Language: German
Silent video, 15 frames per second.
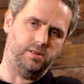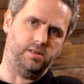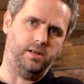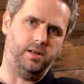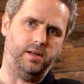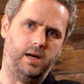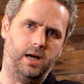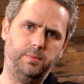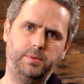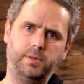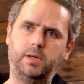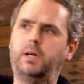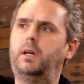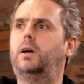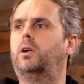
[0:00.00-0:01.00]
den Zylinder ab
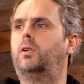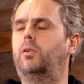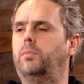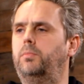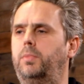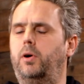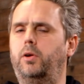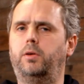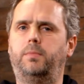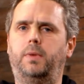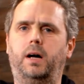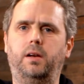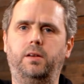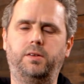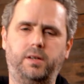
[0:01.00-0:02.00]
und baue
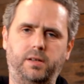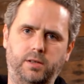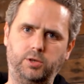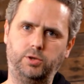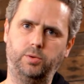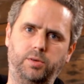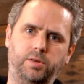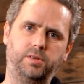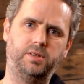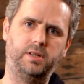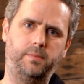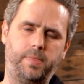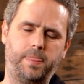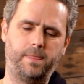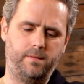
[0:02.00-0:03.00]
nochmal alles richtig schön
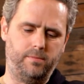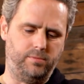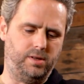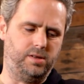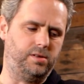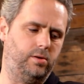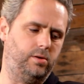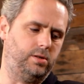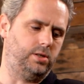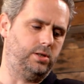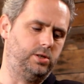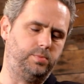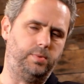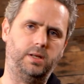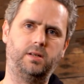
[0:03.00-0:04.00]
zusammen, wie es auch
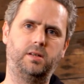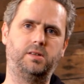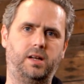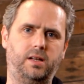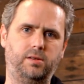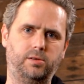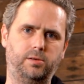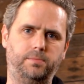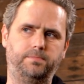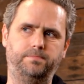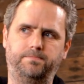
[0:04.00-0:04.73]
später sein soll.